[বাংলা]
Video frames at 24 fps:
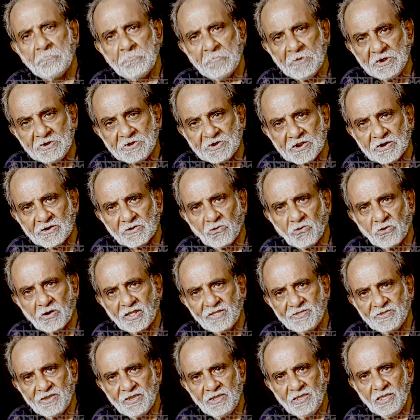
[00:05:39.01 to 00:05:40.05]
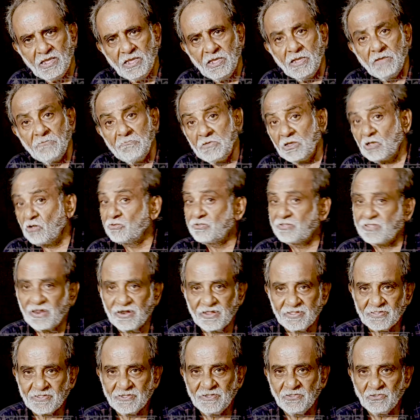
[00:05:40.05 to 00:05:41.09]
বেটার করা যায় বিকজ
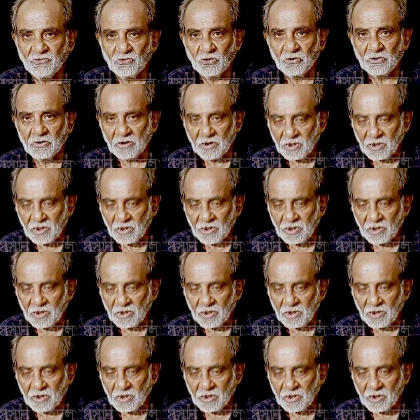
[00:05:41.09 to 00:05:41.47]
তারা তিনজন